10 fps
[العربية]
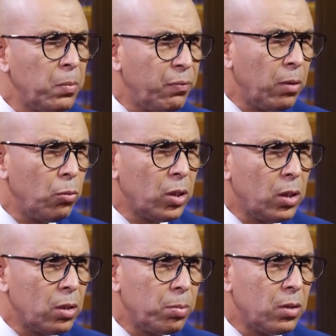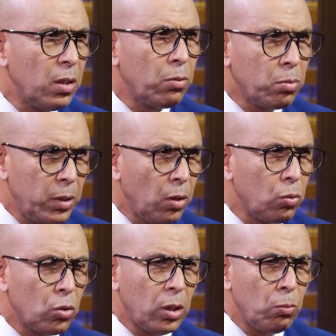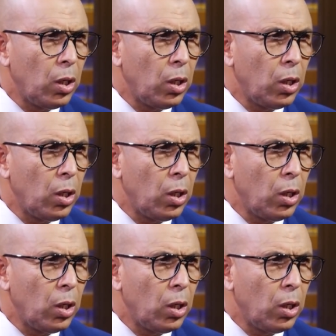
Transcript: ما يفهمونيش الناس بزاف واش ما ياخذوش عاد